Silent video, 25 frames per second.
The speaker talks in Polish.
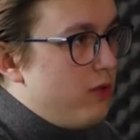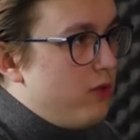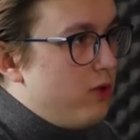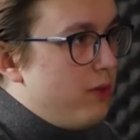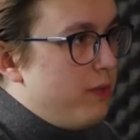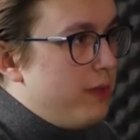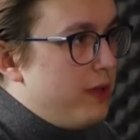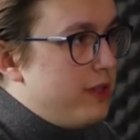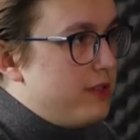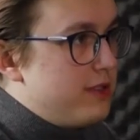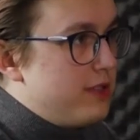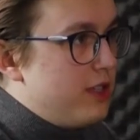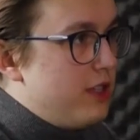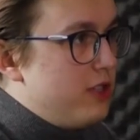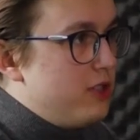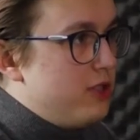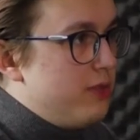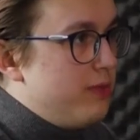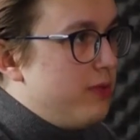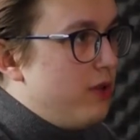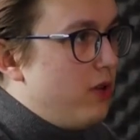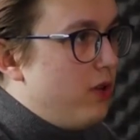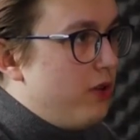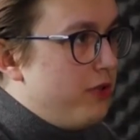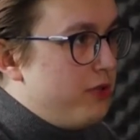europejskiej,
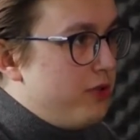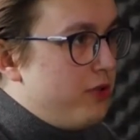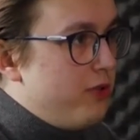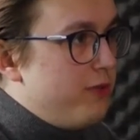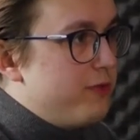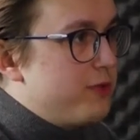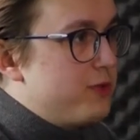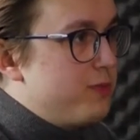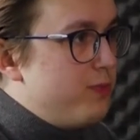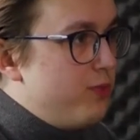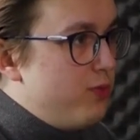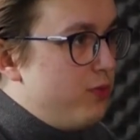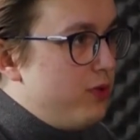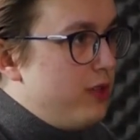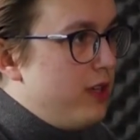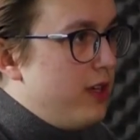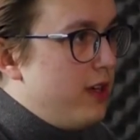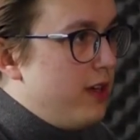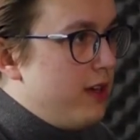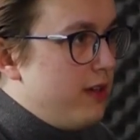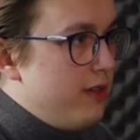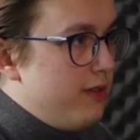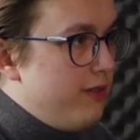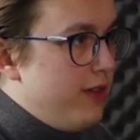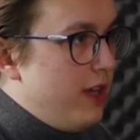żeby o to
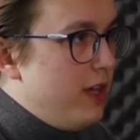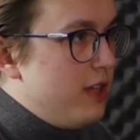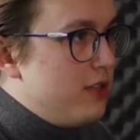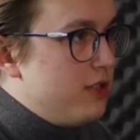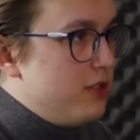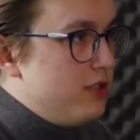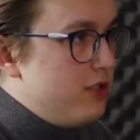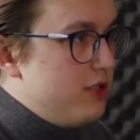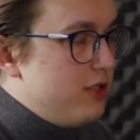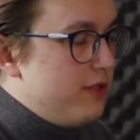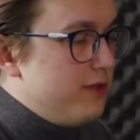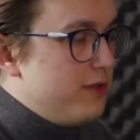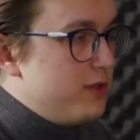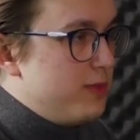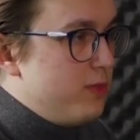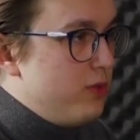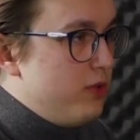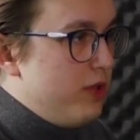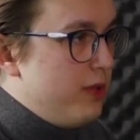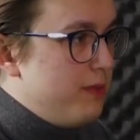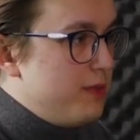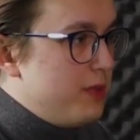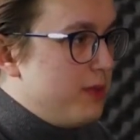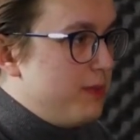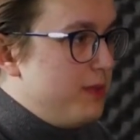wspólnie walczyć i te
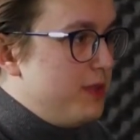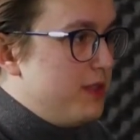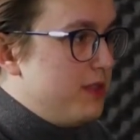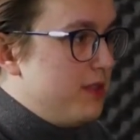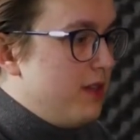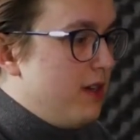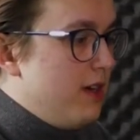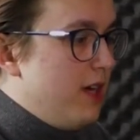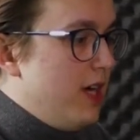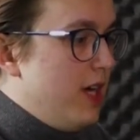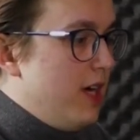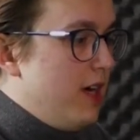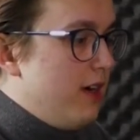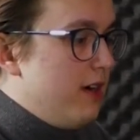wspólne przepisy y,